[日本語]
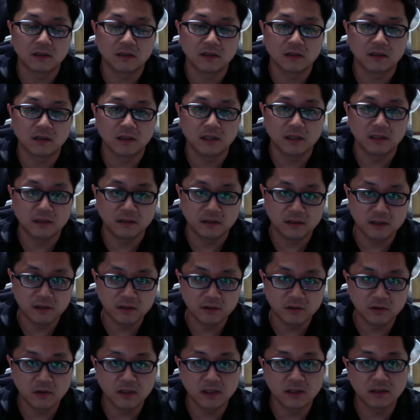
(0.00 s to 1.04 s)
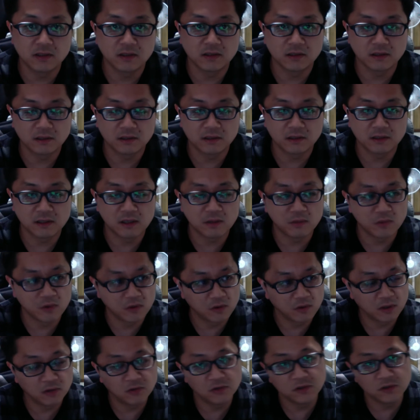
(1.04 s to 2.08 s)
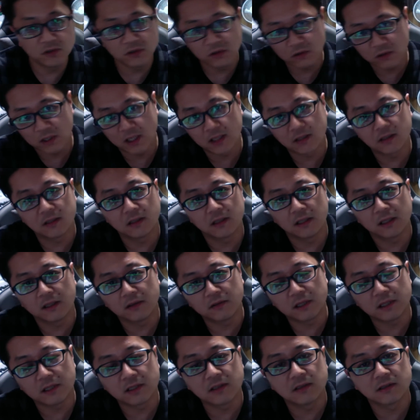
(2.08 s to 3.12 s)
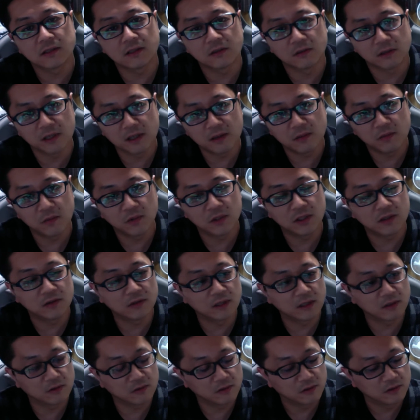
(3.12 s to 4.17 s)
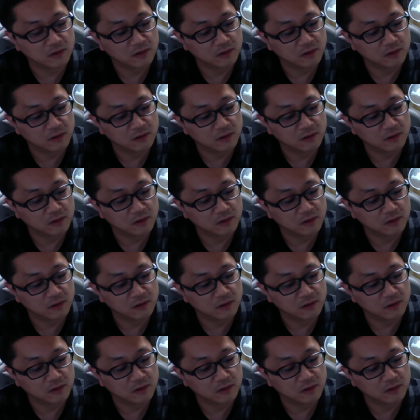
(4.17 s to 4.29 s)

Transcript: 減ってるとは言って、でも、打つ量が減るらしいんですけどね、モデルナの。